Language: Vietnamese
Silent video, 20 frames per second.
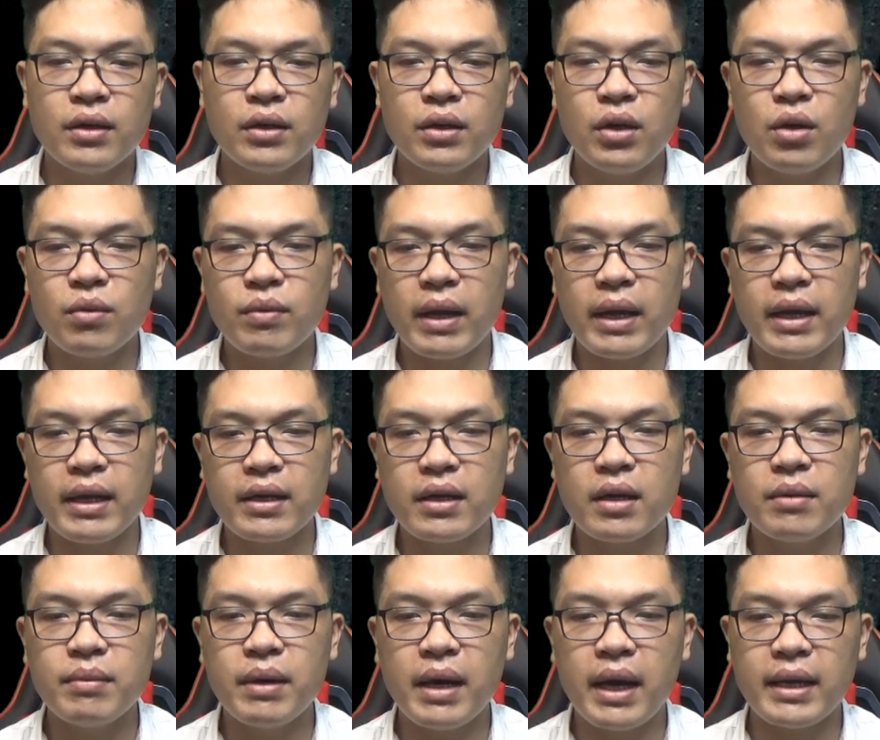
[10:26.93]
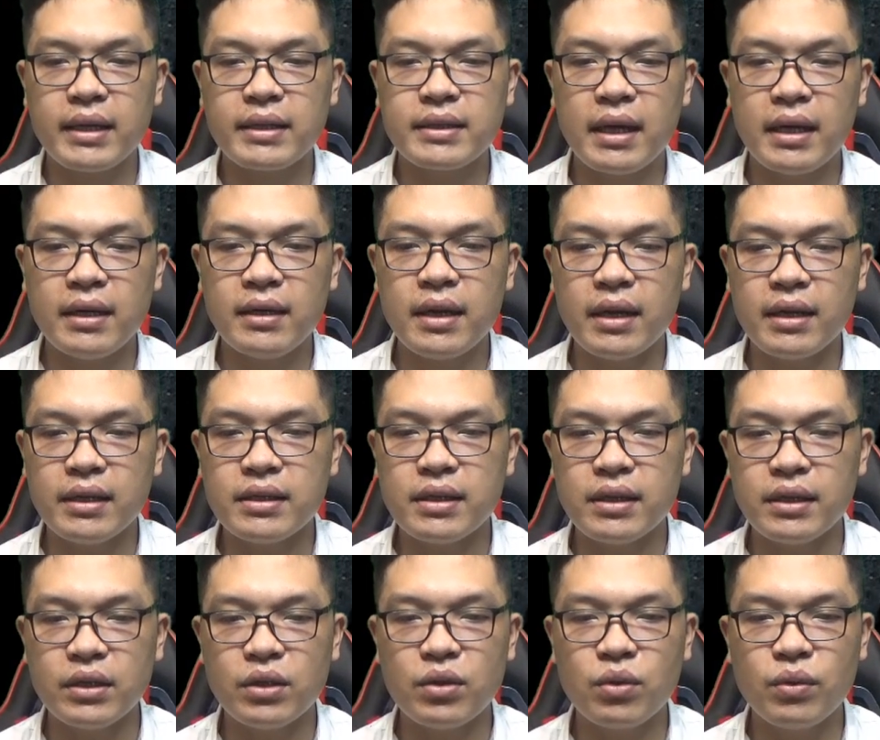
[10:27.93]
Lúc này cơn bữa ánh sáng đầy
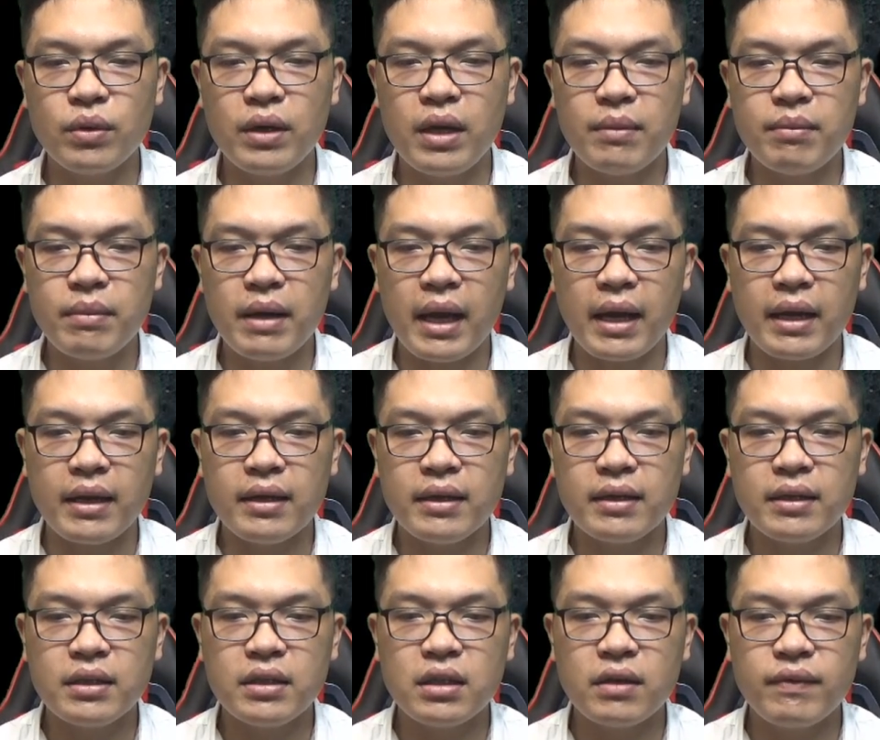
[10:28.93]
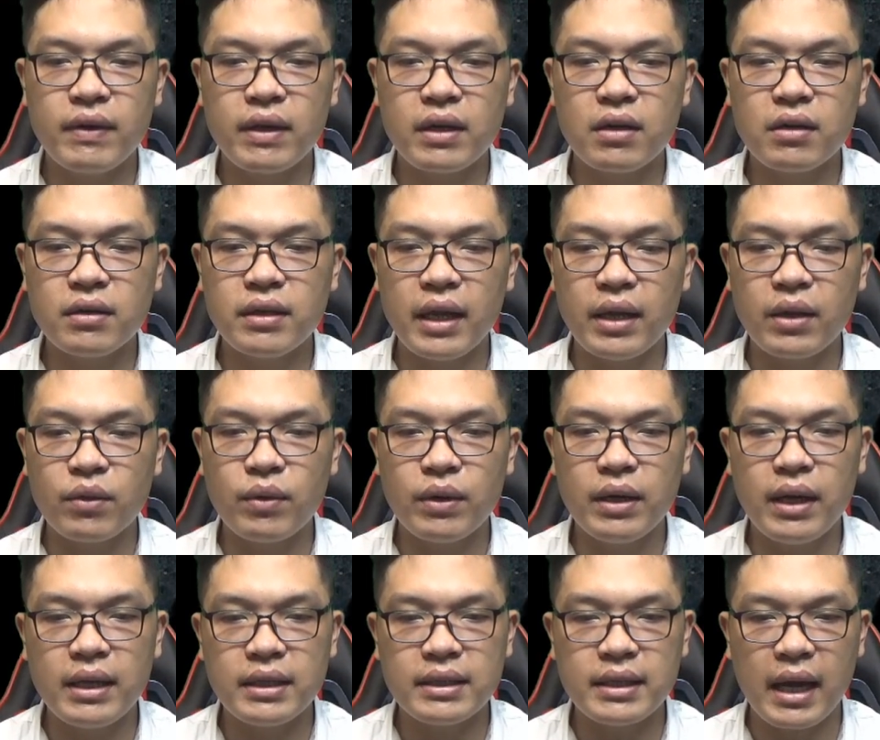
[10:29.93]
trời thu điểm lại, trở về cơ thể của
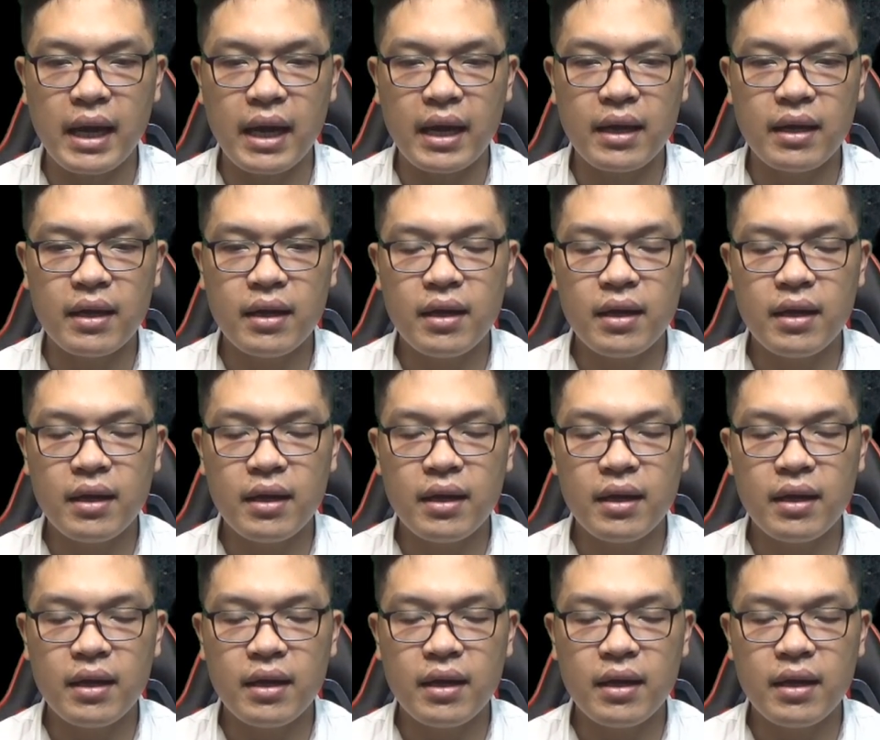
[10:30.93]
Ninh Giả.